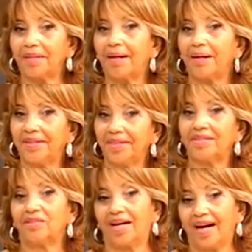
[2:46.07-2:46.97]
iba
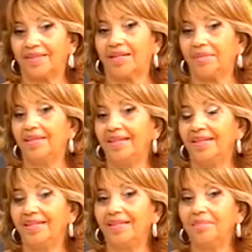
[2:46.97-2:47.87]
abriendo a través
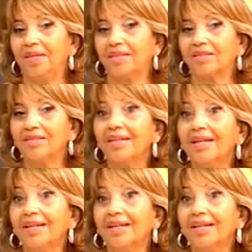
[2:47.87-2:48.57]
del mirador